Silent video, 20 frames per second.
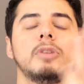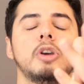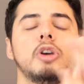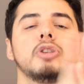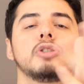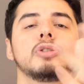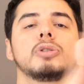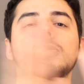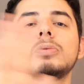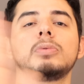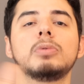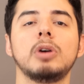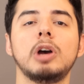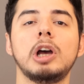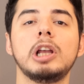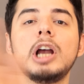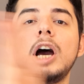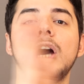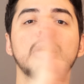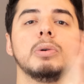Hiç.
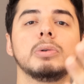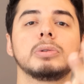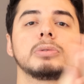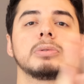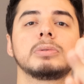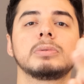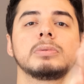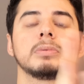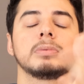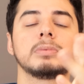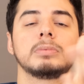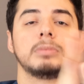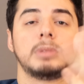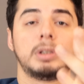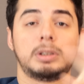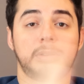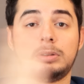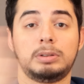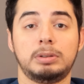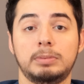Helal olsun.
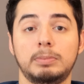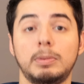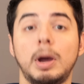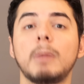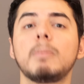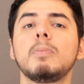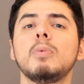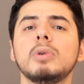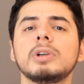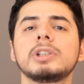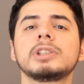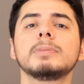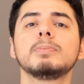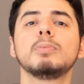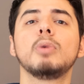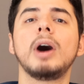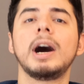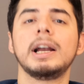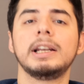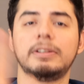Bu kişi
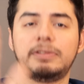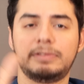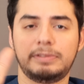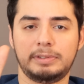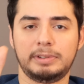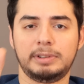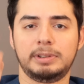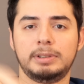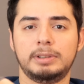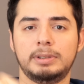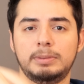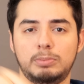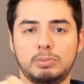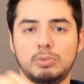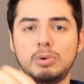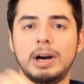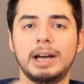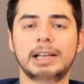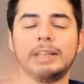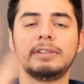muhalif.
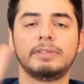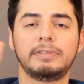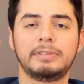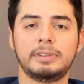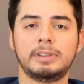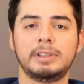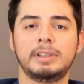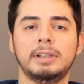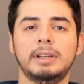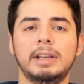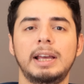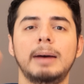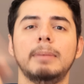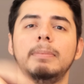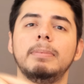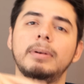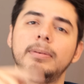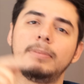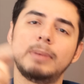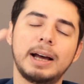Muhalif. Ha,
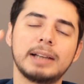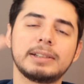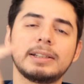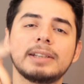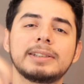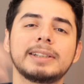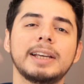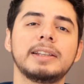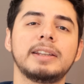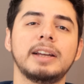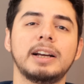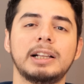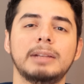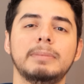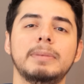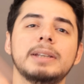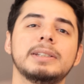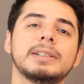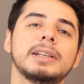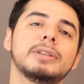bazen şey
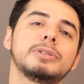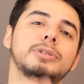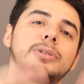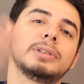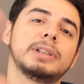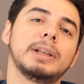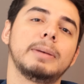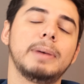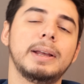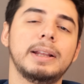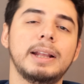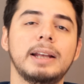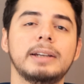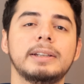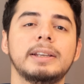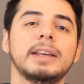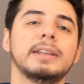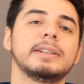takılmaya çalışıyor işte ben her